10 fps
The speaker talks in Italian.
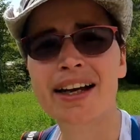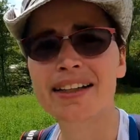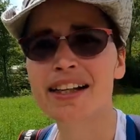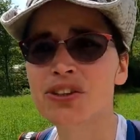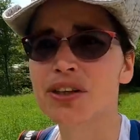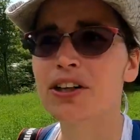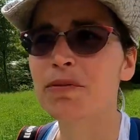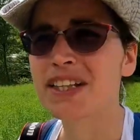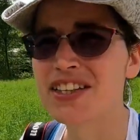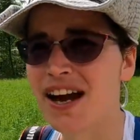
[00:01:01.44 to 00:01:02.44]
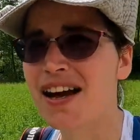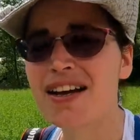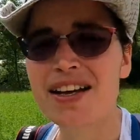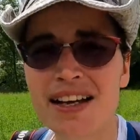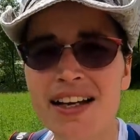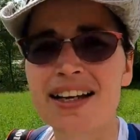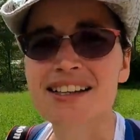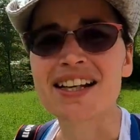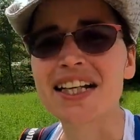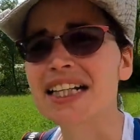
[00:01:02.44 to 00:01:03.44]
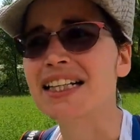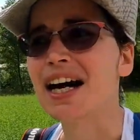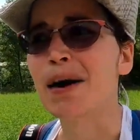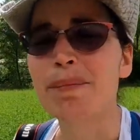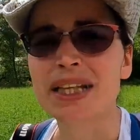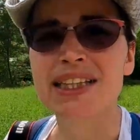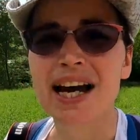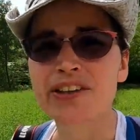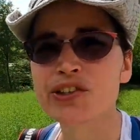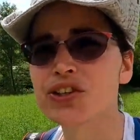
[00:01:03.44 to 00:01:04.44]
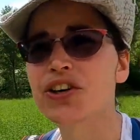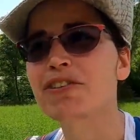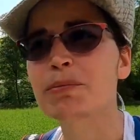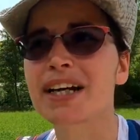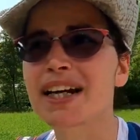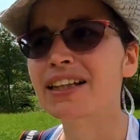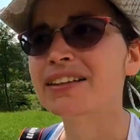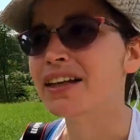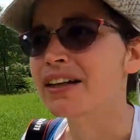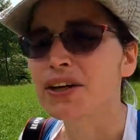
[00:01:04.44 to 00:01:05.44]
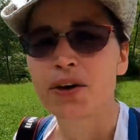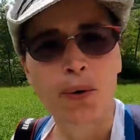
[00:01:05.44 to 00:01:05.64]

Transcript: adesso che comincia la salita mi taccio, vi beccate